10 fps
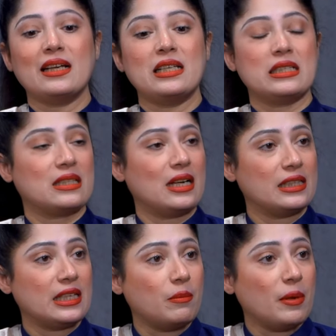इनका इस तरह
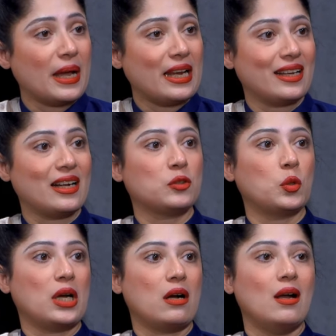दिल भी बहलेगा
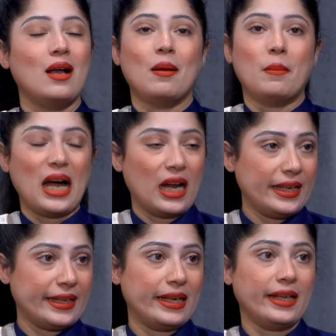थोड़ा बाहर
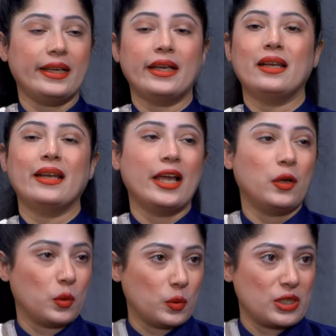निकलेंगे नए
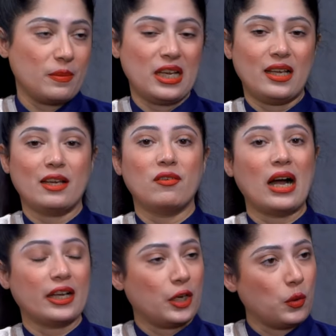लोगों से मिलेंगे
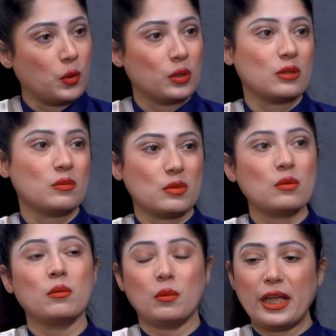वहाँ के लोग
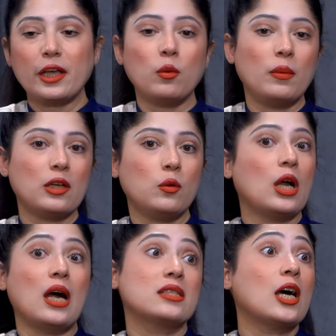एक उम्र क्योंकि
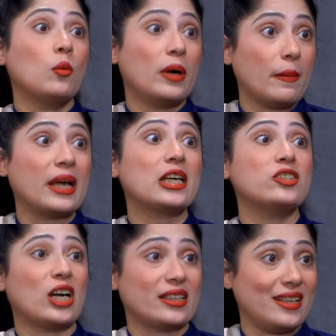हर साल उम्र अमेरिका
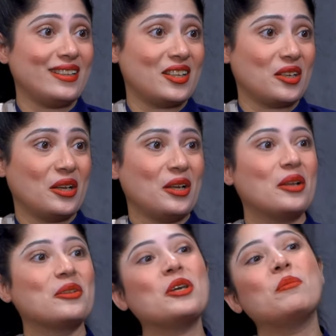जाते ही थे
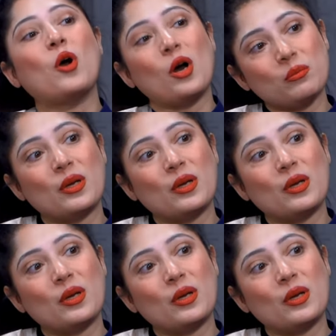हाँ। तो एक बहुत